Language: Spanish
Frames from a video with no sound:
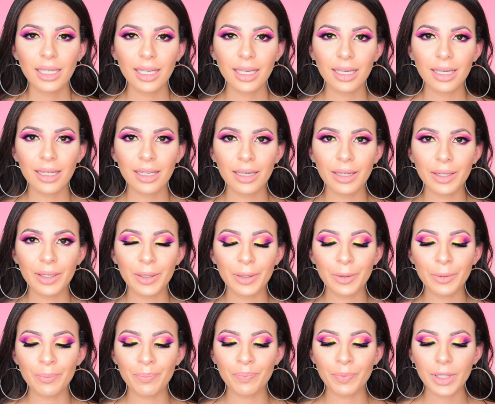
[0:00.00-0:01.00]

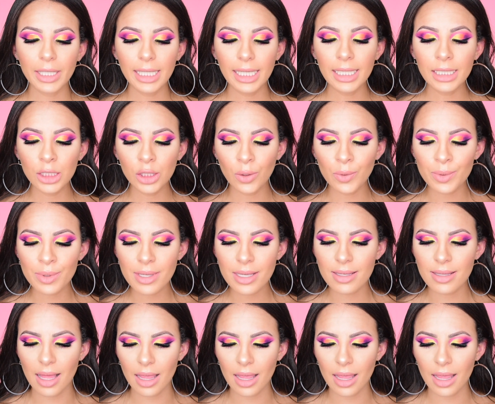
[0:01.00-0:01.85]
Eh, entonces,